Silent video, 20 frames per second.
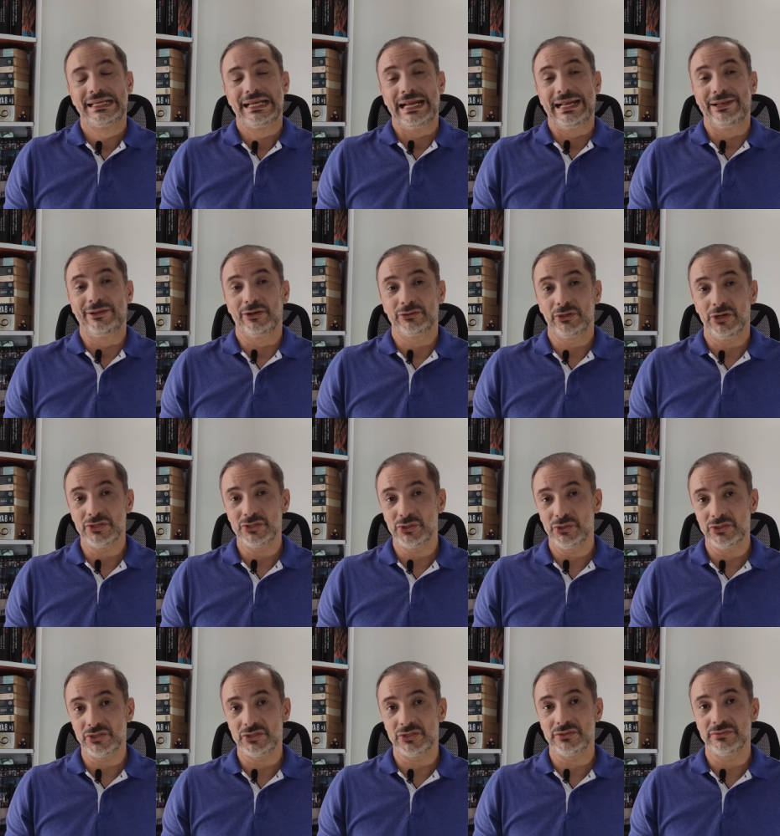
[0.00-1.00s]
El doctor
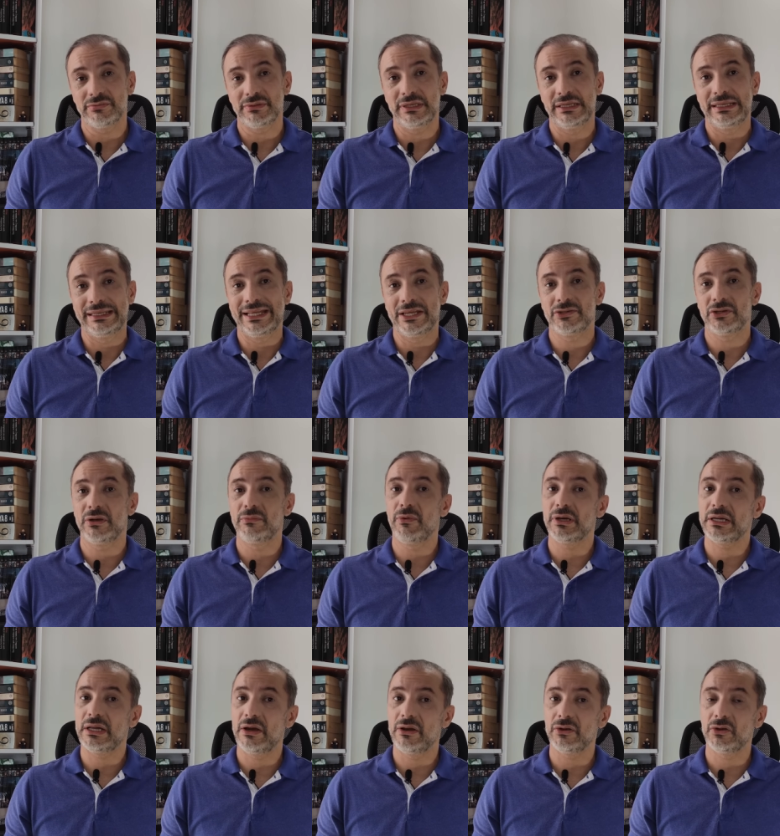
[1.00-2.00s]
Schutz leyó el
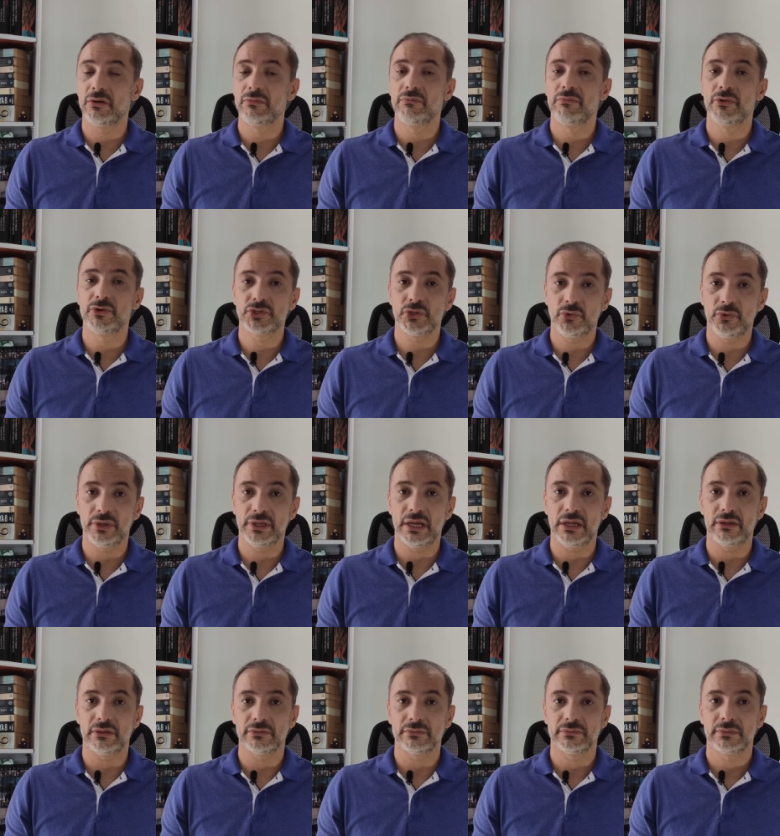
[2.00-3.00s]
borrador con mucho
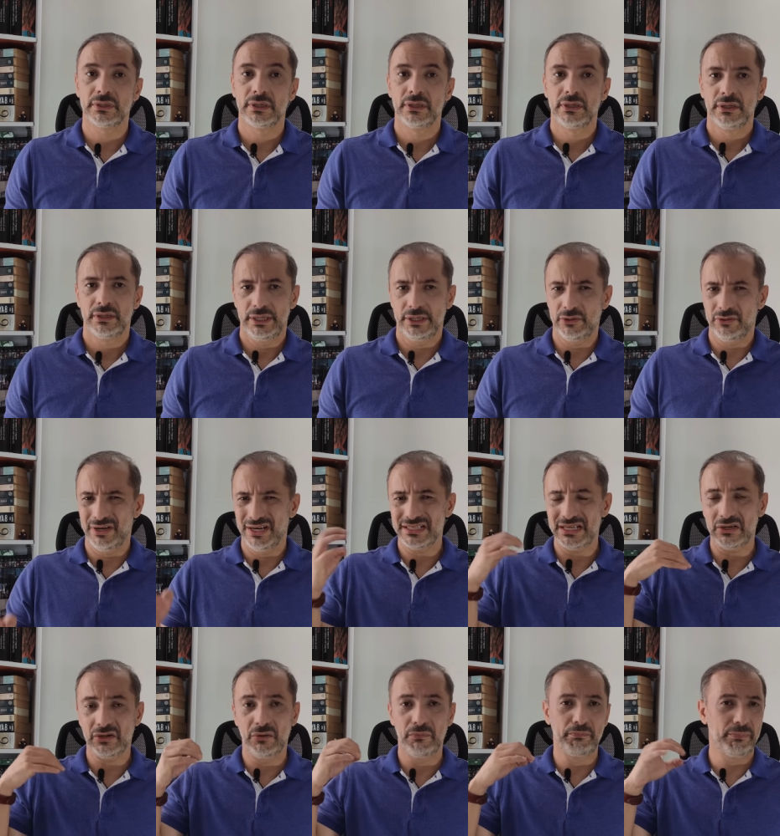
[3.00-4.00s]
cuidado y con
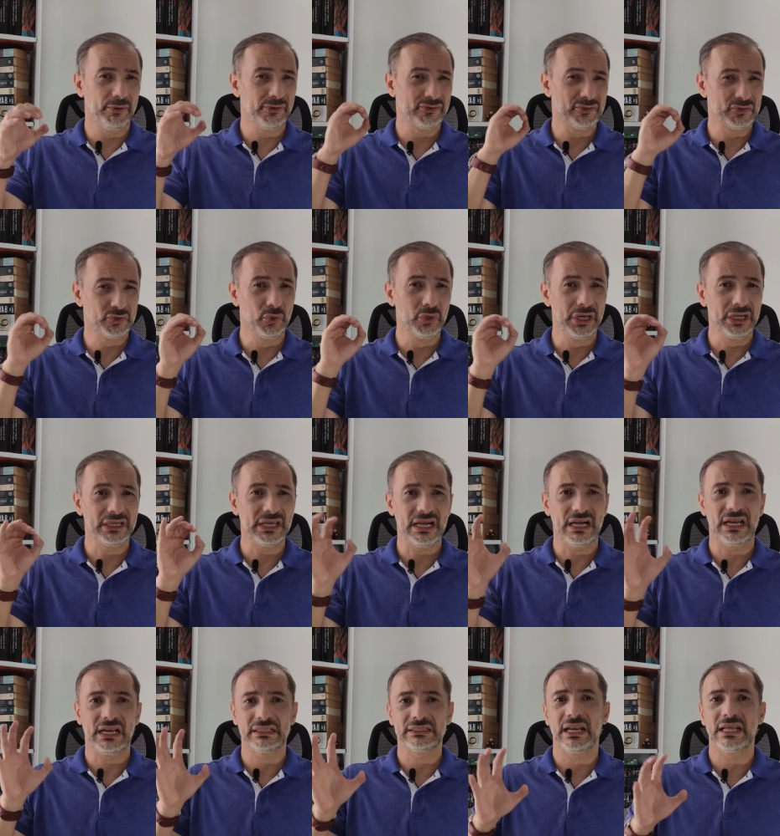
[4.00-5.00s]
esa compostura que
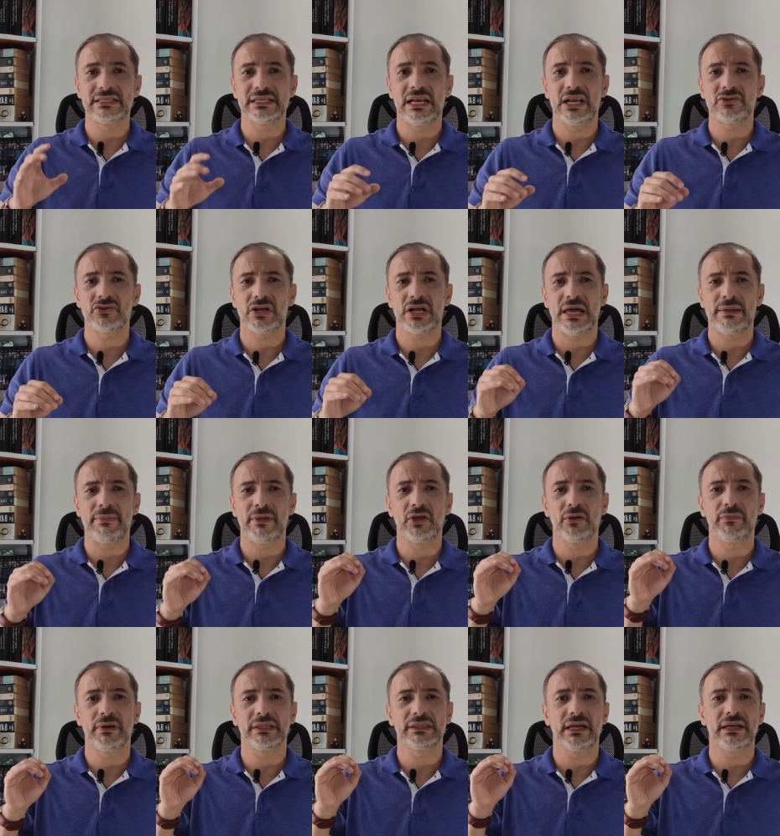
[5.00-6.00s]
caracteriza a los académicos
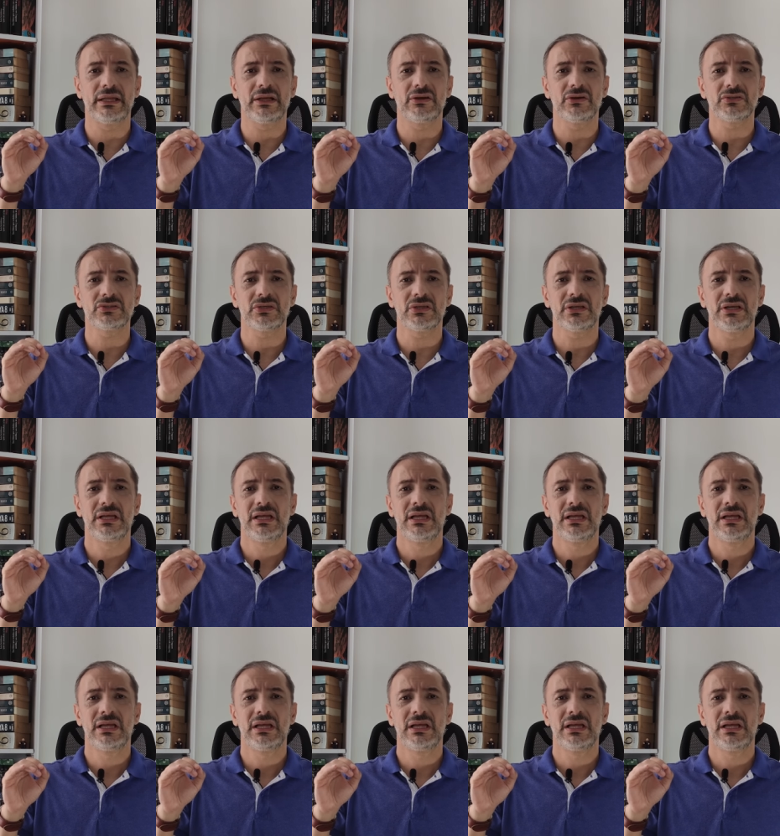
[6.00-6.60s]
británicos,